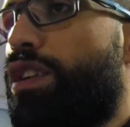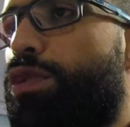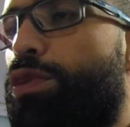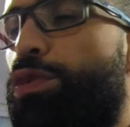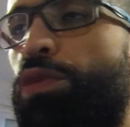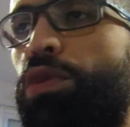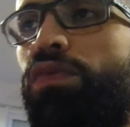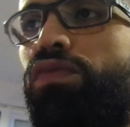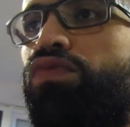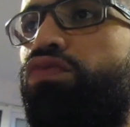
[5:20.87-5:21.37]

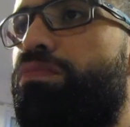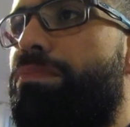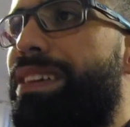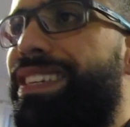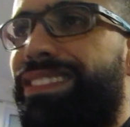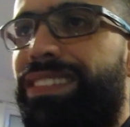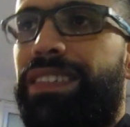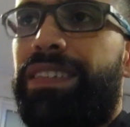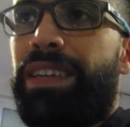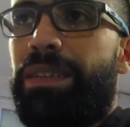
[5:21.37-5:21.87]
ne vous
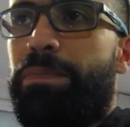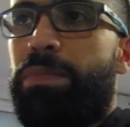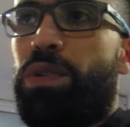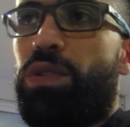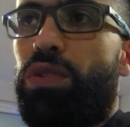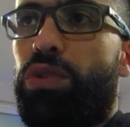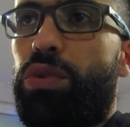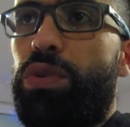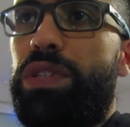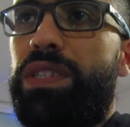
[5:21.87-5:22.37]
massacrez pas
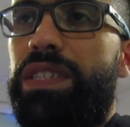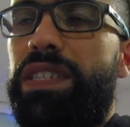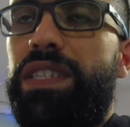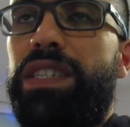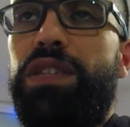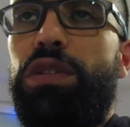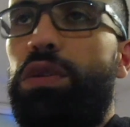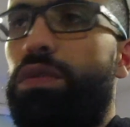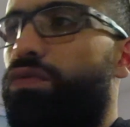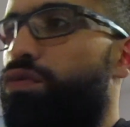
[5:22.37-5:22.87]
en
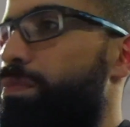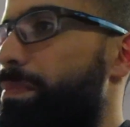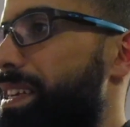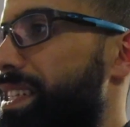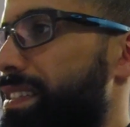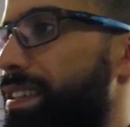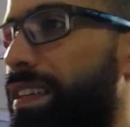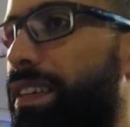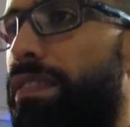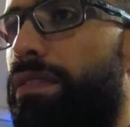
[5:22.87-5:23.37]
glucides, ne vous
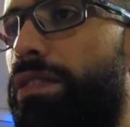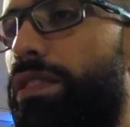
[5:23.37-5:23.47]
massacrez...